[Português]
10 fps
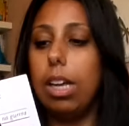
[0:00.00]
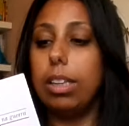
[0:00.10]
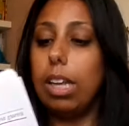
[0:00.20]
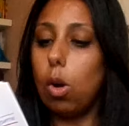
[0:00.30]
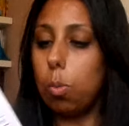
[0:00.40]

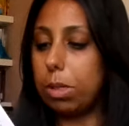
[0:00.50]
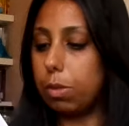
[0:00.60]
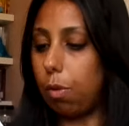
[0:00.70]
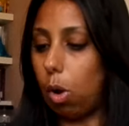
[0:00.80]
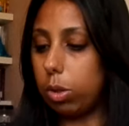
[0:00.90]
Tem algumas
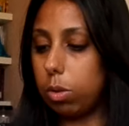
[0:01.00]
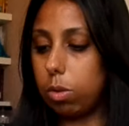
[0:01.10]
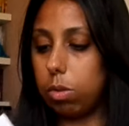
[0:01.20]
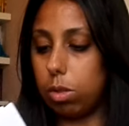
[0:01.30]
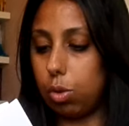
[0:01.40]

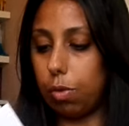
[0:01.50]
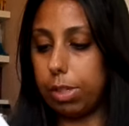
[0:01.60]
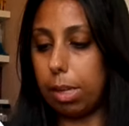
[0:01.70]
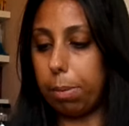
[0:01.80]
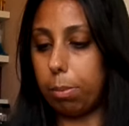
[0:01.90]
fotos, deixa eu ver
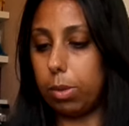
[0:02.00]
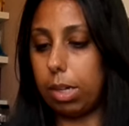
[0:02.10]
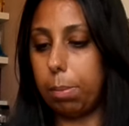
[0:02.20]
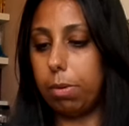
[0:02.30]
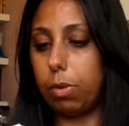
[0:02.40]
se dá para
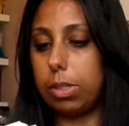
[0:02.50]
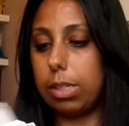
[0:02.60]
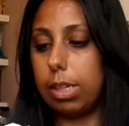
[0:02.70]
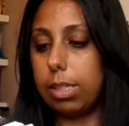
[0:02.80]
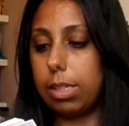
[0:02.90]
mostrar para
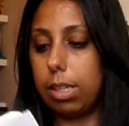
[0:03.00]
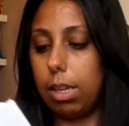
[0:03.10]
vocês,